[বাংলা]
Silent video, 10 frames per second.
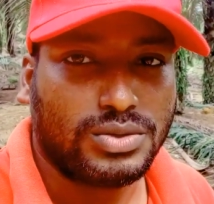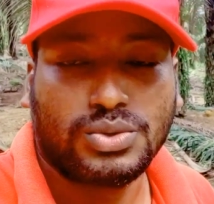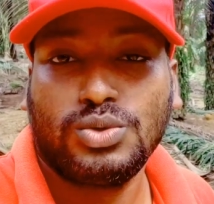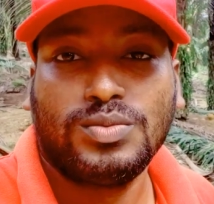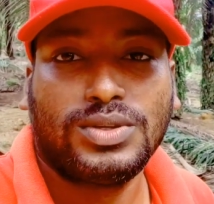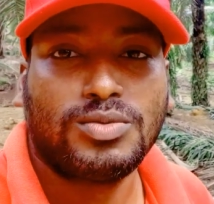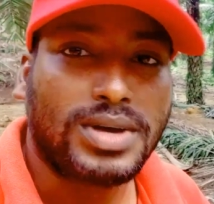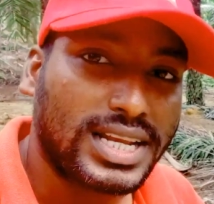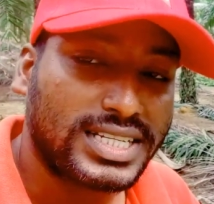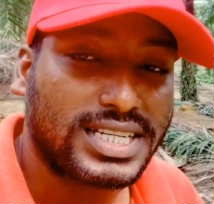তো শুধুমাত্র
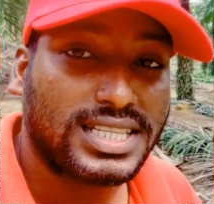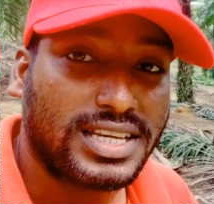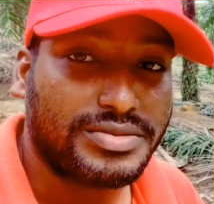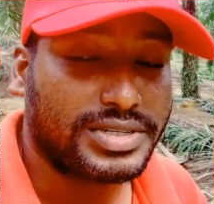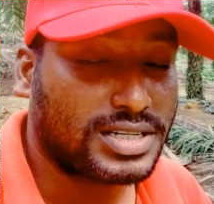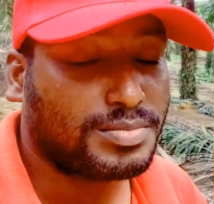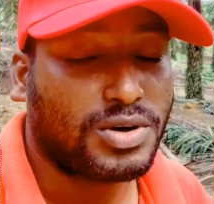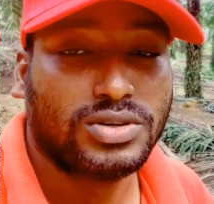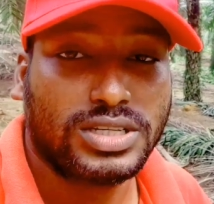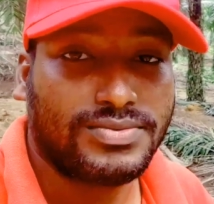মালয়েশিয়াতে এই ভিসাটা
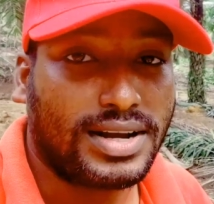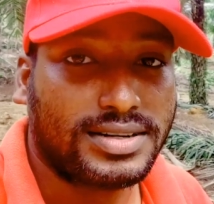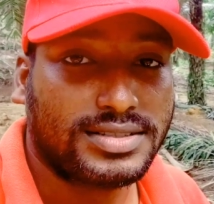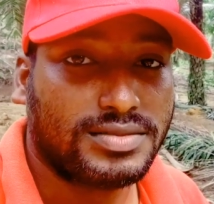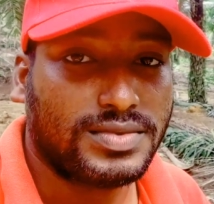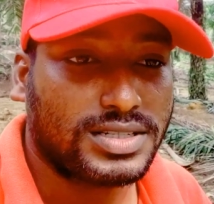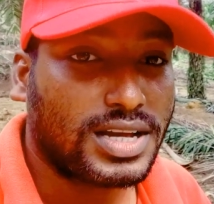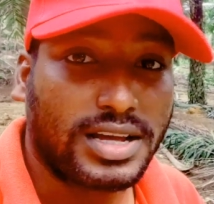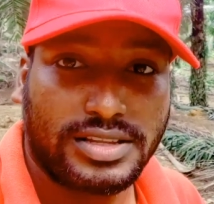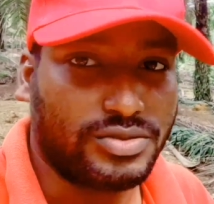পাওয়া যায় প্লান্টেশন
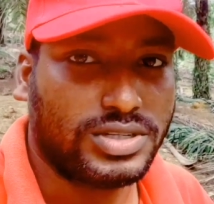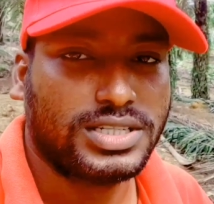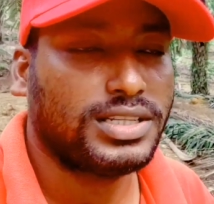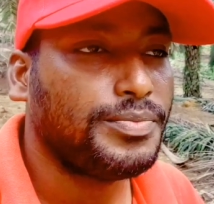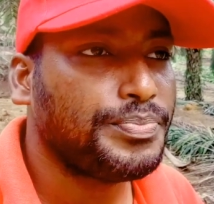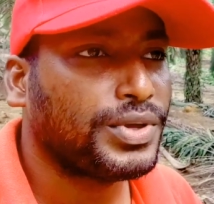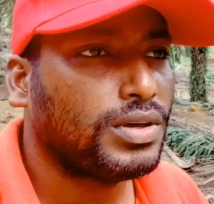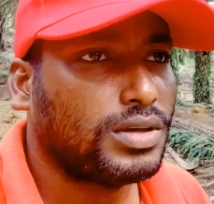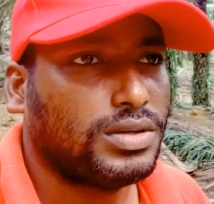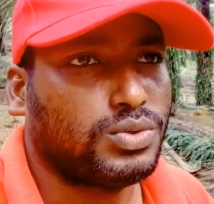ভিসা আর ইন্দোনেশিয়াতে
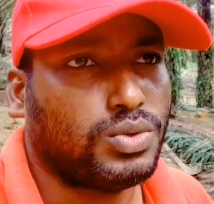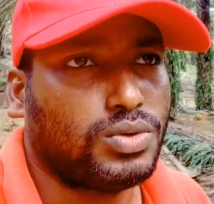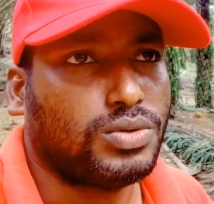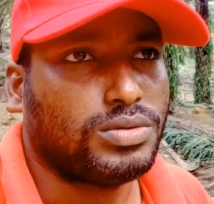তো